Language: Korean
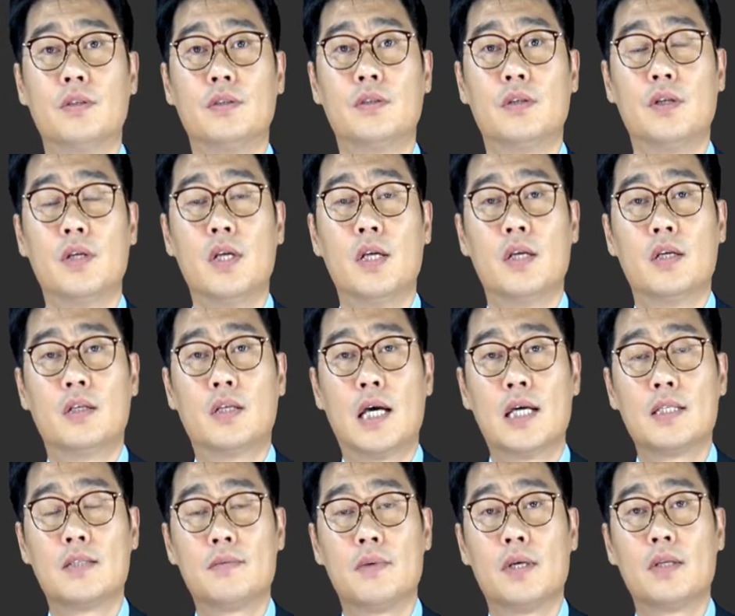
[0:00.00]
그래서
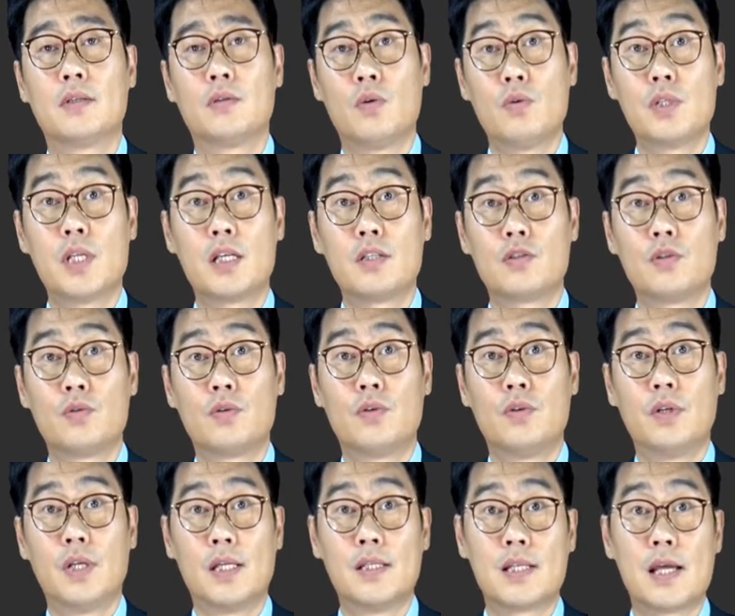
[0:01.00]
하지만
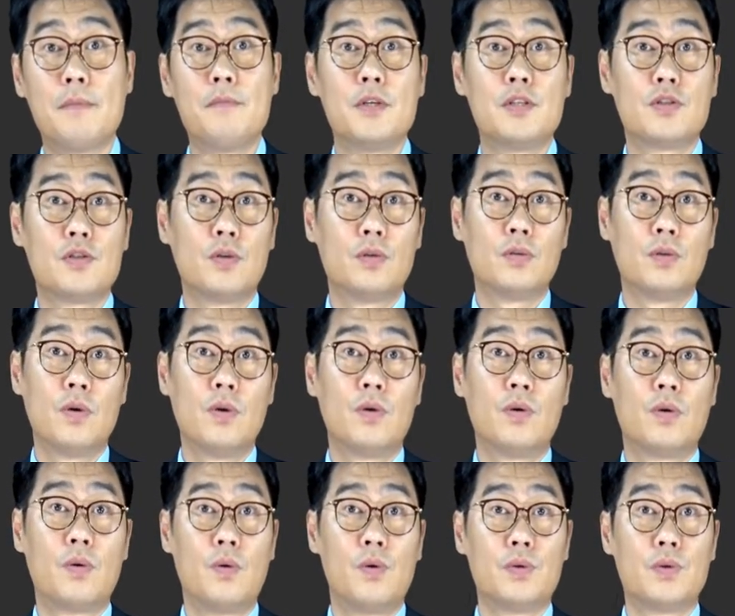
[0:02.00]
통상적으로는 한 3일 정도
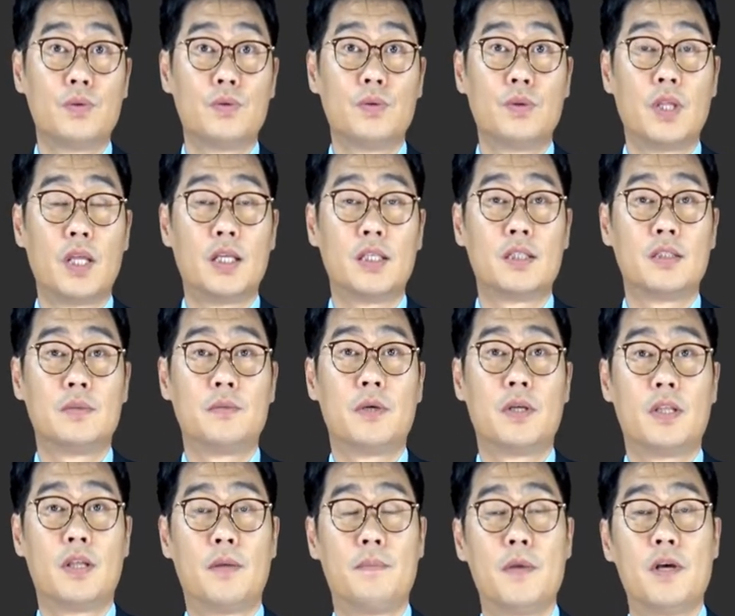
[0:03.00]
그 정도
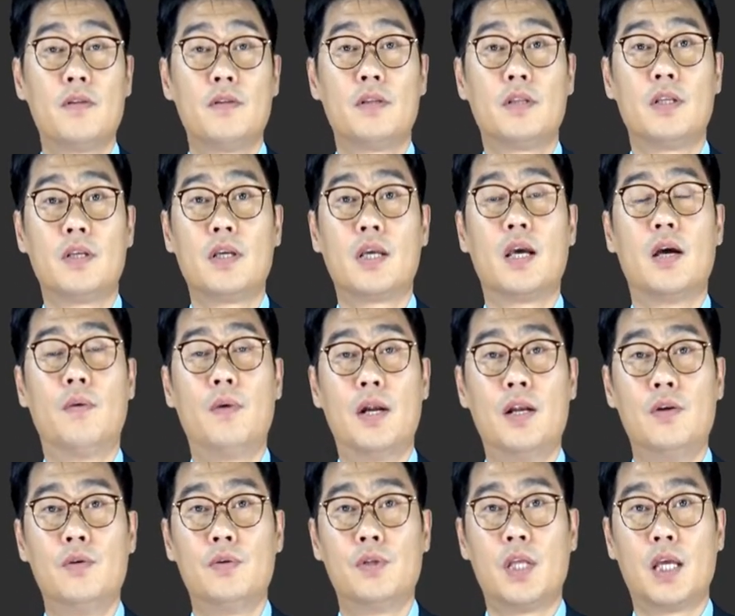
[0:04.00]
되시게 되면 등기가
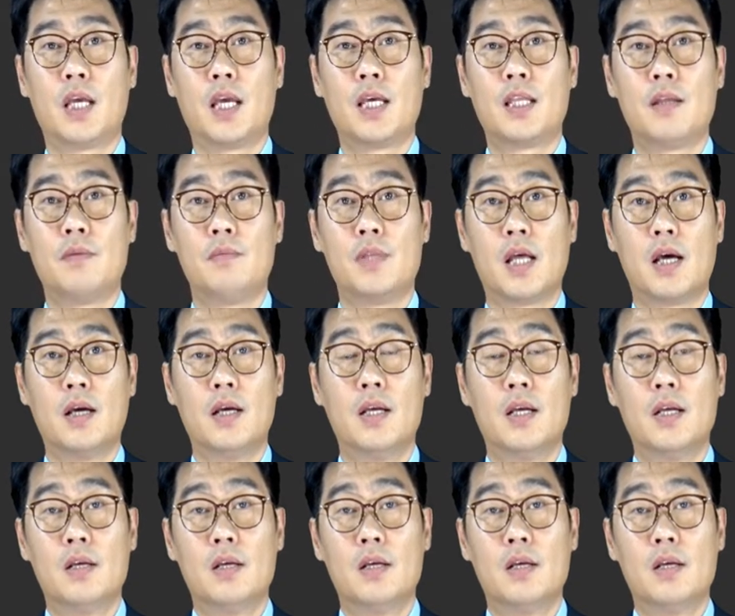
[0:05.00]
완료되게 됩니다.